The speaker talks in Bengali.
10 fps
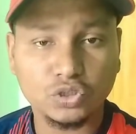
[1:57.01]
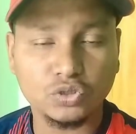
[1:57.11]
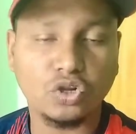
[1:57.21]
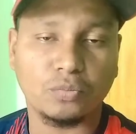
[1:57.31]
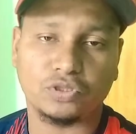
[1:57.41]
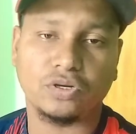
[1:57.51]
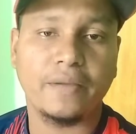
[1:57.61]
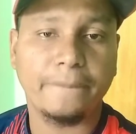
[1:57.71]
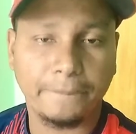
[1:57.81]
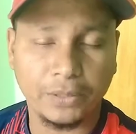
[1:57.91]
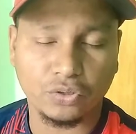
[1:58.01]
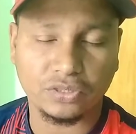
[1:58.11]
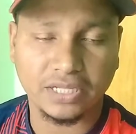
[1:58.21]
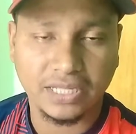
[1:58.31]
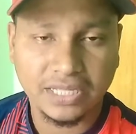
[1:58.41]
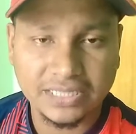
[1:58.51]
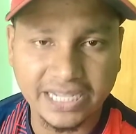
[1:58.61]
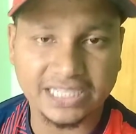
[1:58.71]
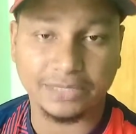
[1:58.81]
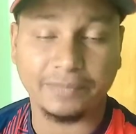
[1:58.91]
সুন্দর মতন ভিডিওতে
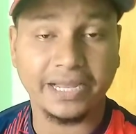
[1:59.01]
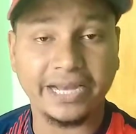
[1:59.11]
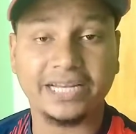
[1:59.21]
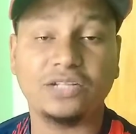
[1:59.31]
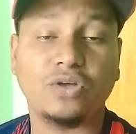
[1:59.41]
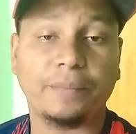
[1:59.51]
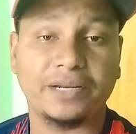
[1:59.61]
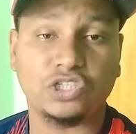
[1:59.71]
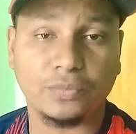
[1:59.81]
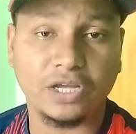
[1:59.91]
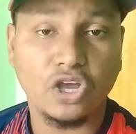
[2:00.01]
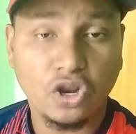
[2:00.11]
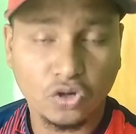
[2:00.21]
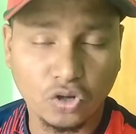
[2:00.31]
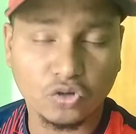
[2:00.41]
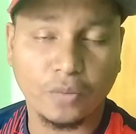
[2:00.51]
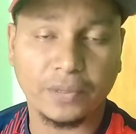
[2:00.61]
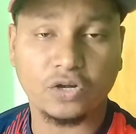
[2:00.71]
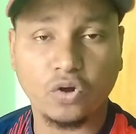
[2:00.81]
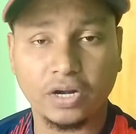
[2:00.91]
থেকে যাবে এটা কিন্তু আপনি ইউটিউবে নন
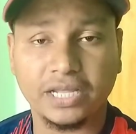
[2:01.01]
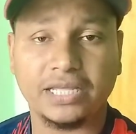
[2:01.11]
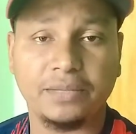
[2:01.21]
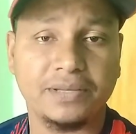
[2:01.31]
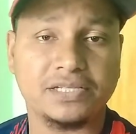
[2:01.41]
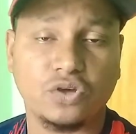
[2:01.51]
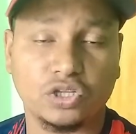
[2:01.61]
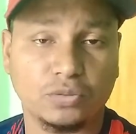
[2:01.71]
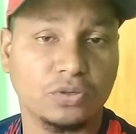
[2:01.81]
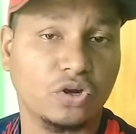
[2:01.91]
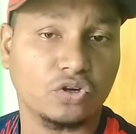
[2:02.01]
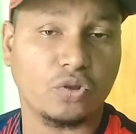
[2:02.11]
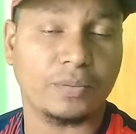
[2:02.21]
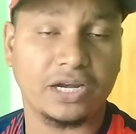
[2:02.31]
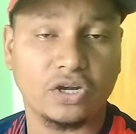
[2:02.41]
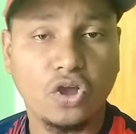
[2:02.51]
কপিরাইট অনেক ইমেজ অথবা নন কপিরাইট